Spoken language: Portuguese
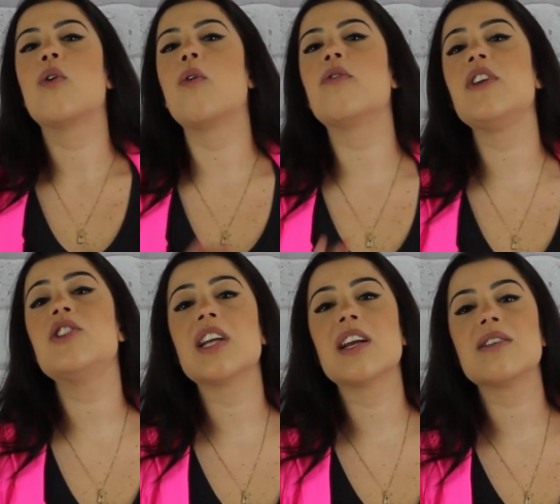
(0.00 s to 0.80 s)
Com
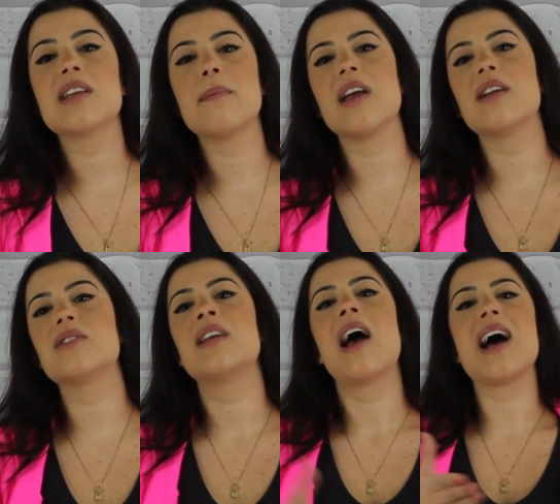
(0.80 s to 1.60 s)
20 quilos a
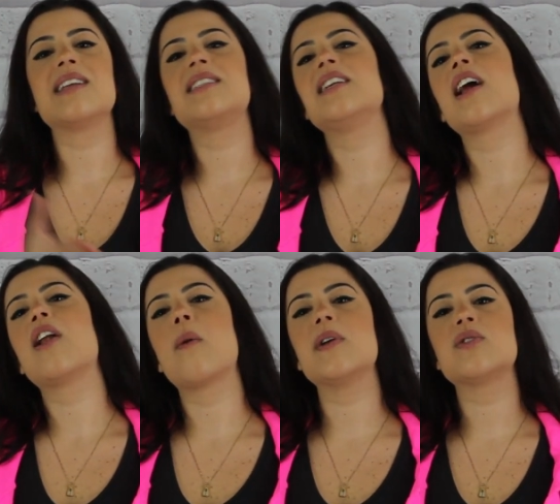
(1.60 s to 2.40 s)
menos, assim que
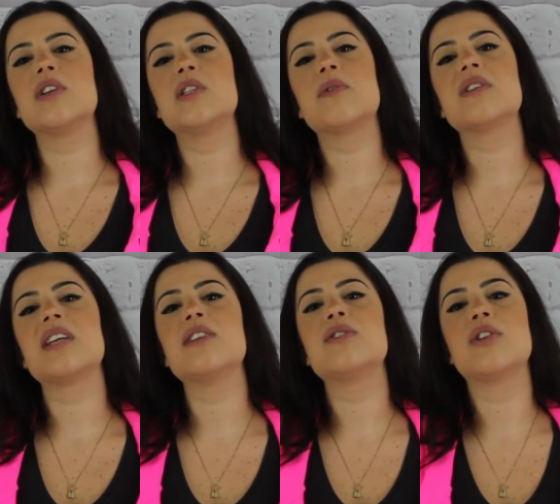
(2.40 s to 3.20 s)
ela começou esse
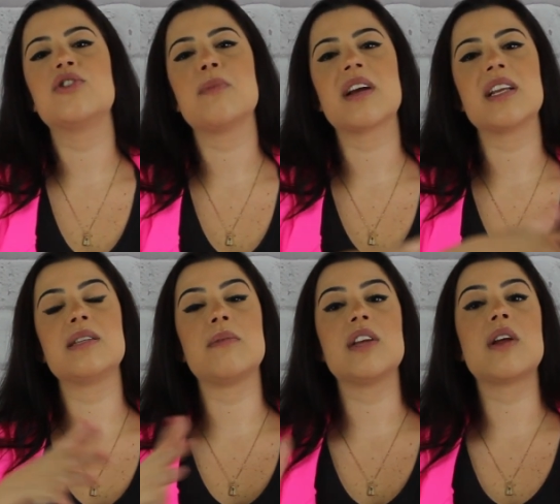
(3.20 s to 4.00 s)
processo todo de
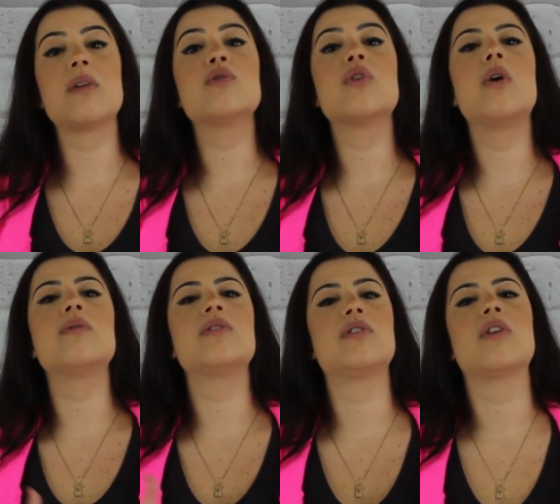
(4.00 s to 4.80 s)
emagrecimento, ela usou
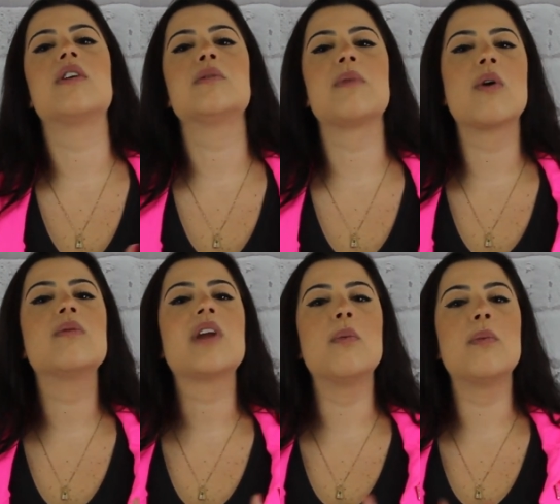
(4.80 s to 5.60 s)
os stories para
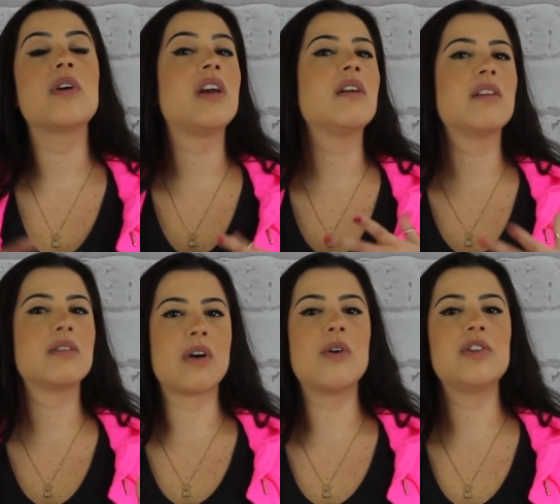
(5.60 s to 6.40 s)
contar um pouquinho da
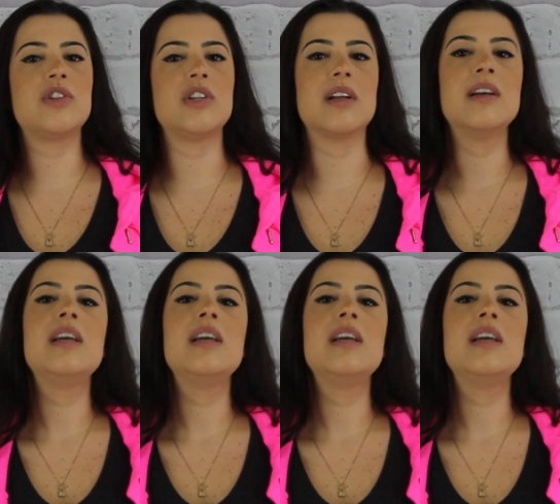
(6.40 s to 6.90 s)
sua rotina.